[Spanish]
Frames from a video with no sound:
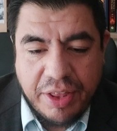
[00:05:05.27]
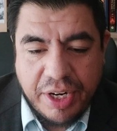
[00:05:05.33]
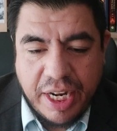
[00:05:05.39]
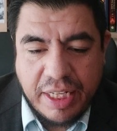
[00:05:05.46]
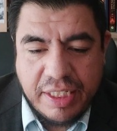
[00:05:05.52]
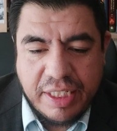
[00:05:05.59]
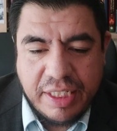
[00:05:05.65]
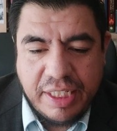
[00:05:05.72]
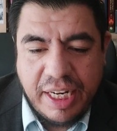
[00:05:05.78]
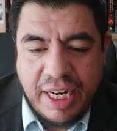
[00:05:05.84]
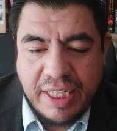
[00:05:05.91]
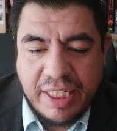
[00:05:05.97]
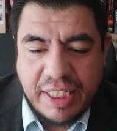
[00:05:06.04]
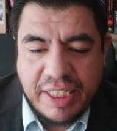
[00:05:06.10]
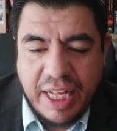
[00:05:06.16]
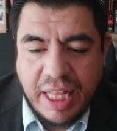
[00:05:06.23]
Threads sin
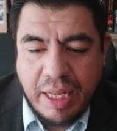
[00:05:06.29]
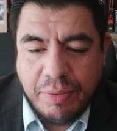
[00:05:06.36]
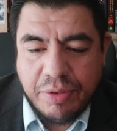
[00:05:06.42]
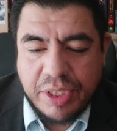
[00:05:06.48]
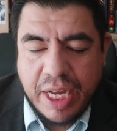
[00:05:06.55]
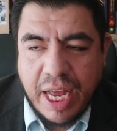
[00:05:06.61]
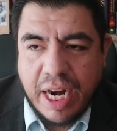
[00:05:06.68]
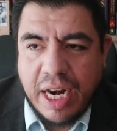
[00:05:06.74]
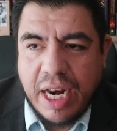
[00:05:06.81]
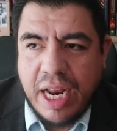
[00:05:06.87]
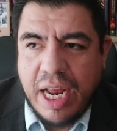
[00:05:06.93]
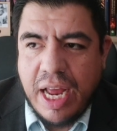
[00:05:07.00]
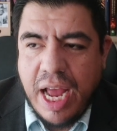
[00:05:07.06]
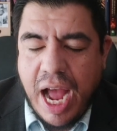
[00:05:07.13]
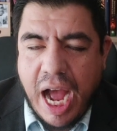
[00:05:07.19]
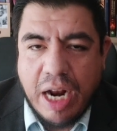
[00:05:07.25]
necesidad de buscar
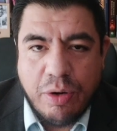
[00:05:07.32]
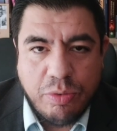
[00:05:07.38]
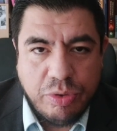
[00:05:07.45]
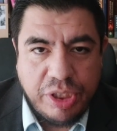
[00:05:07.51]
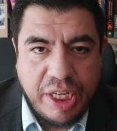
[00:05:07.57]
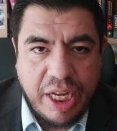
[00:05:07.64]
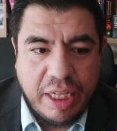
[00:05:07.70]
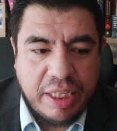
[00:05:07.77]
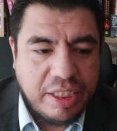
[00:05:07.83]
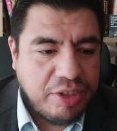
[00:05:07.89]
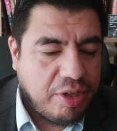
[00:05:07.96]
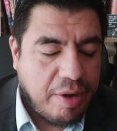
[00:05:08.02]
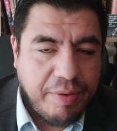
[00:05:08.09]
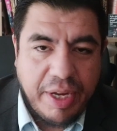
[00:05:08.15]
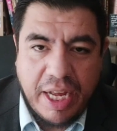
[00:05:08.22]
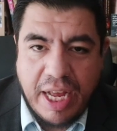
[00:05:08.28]
anunciantes.
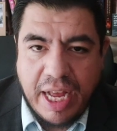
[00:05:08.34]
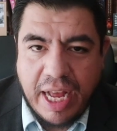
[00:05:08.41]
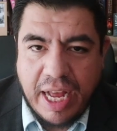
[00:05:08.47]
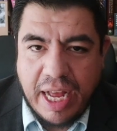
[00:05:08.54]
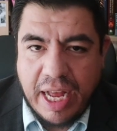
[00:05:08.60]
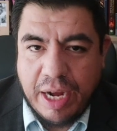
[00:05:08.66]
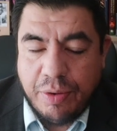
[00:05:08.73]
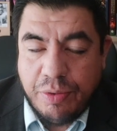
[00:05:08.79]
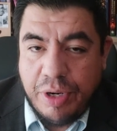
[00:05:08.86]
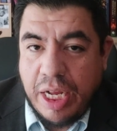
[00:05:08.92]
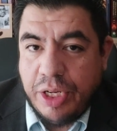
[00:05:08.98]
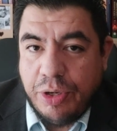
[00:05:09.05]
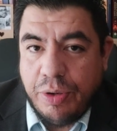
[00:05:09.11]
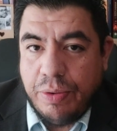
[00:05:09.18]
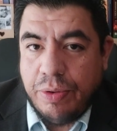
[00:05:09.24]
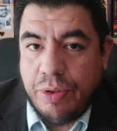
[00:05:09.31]
Todavía a un
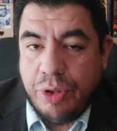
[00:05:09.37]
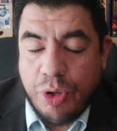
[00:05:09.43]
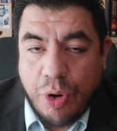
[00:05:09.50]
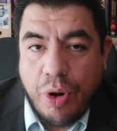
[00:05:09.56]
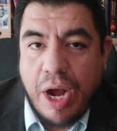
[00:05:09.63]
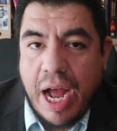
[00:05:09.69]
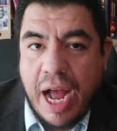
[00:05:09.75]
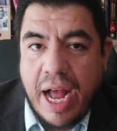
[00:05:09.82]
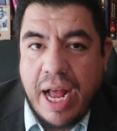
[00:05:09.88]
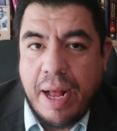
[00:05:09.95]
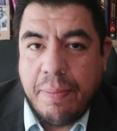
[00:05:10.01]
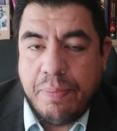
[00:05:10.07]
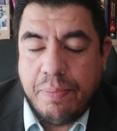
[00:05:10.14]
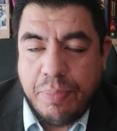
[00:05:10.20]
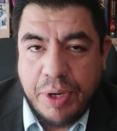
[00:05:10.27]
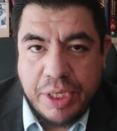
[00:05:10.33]
año no
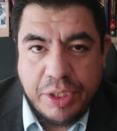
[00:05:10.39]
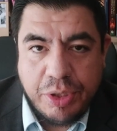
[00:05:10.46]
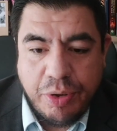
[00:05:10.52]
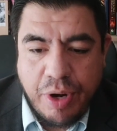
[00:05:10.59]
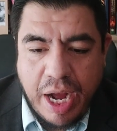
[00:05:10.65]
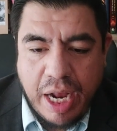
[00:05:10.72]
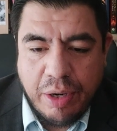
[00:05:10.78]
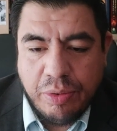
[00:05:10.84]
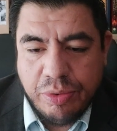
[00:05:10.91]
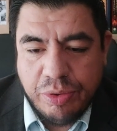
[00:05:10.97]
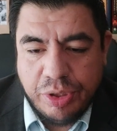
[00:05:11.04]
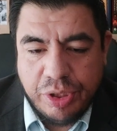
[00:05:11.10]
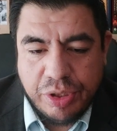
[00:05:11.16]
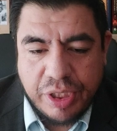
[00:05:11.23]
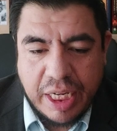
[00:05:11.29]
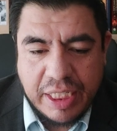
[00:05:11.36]
ha puesto
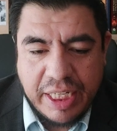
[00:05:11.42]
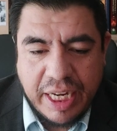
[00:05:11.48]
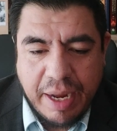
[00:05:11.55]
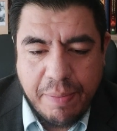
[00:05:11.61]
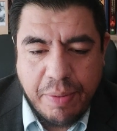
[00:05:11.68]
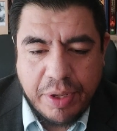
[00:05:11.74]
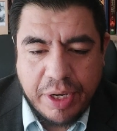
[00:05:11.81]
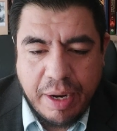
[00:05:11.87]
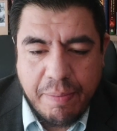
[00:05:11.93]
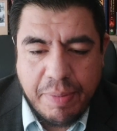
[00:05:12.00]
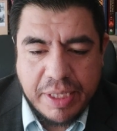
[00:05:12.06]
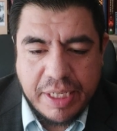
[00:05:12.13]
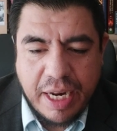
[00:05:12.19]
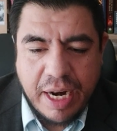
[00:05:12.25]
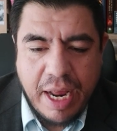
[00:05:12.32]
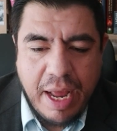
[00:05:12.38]
anuncios, así que podrían
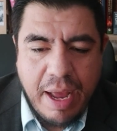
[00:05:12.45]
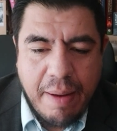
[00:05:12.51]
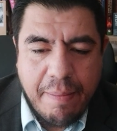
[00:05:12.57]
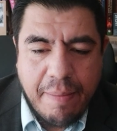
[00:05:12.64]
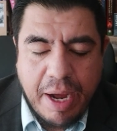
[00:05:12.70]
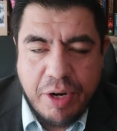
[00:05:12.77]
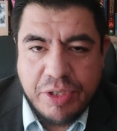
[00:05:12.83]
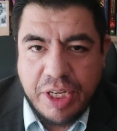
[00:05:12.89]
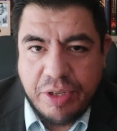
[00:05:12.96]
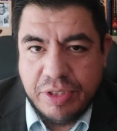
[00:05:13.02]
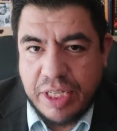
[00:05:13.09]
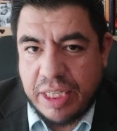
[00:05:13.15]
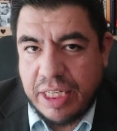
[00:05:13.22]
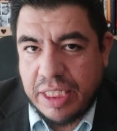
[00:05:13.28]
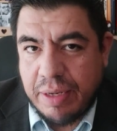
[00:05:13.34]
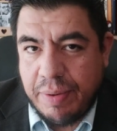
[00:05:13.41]
pasar varios años
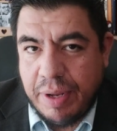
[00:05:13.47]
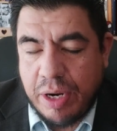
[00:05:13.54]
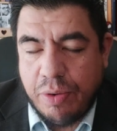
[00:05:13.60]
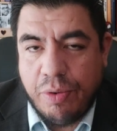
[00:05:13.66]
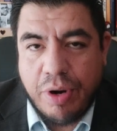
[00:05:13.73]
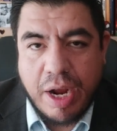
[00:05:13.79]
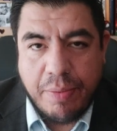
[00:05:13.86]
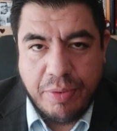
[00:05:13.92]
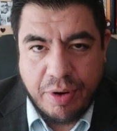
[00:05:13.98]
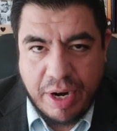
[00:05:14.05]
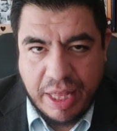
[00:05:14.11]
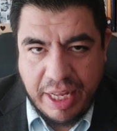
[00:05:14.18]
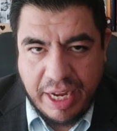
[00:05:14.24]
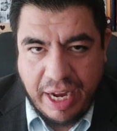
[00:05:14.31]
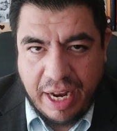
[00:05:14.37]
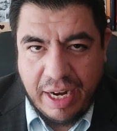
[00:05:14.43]
antes de ver un cambio
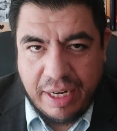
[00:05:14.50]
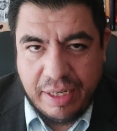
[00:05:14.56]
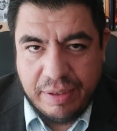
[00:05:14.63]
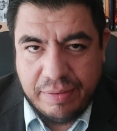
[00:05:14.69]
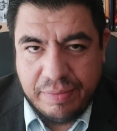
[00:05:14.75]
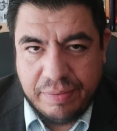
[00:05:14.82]
radical.